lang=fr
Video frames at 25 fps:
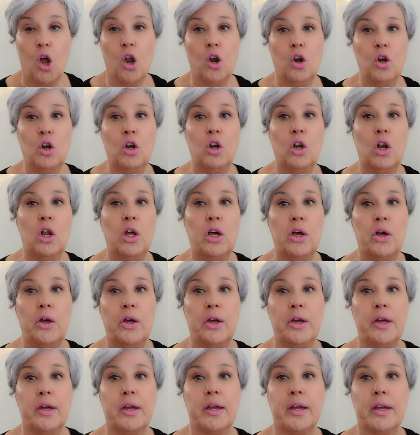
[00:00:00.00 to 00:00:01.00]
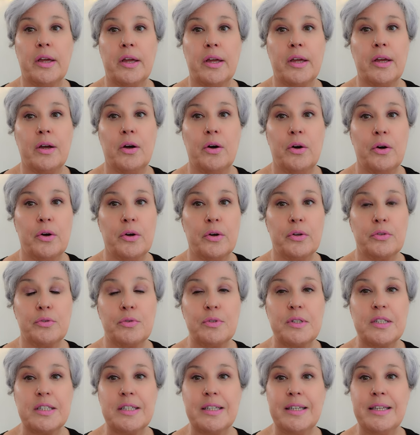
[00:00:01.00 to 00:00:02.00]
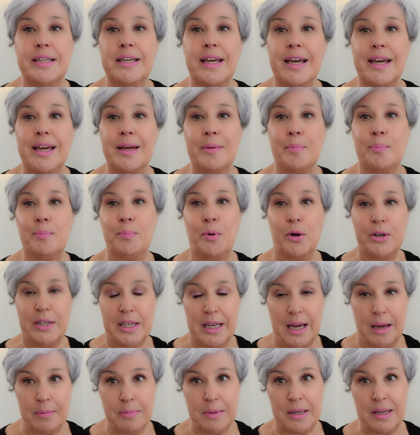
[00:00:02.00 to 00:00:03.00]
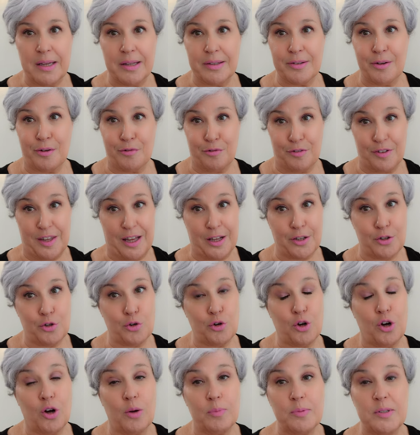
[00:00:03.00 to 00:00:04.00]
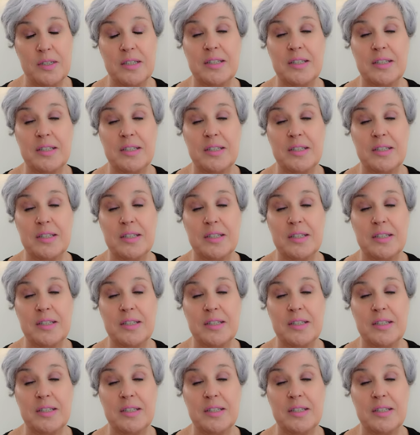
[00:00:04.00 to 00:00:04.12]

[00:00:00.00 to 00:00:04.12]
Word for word: Euh, tout ce qui est polyamide vient d'Europe,